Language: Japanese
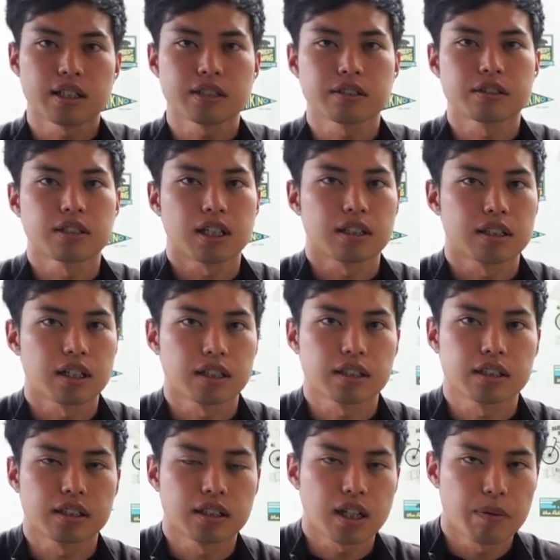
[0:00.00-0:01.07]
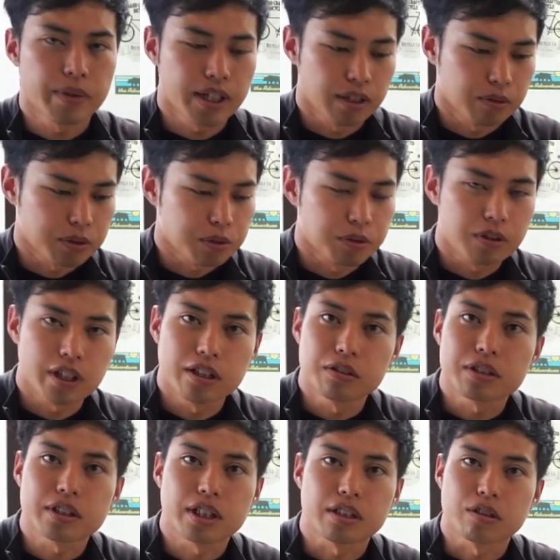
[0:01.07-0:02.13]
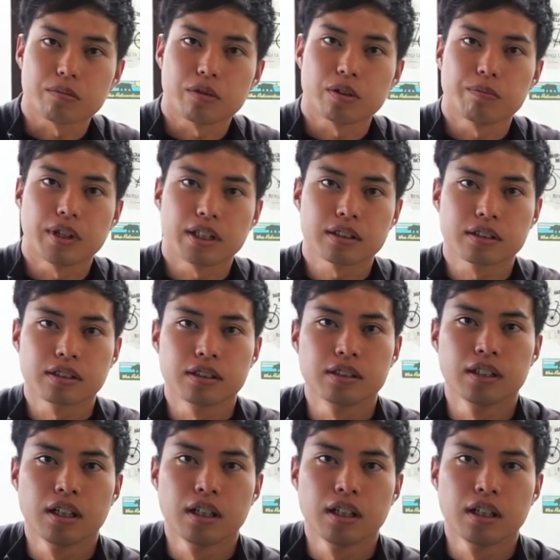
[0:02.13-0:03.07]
新しく買ったカメラの紹介をしたいと思います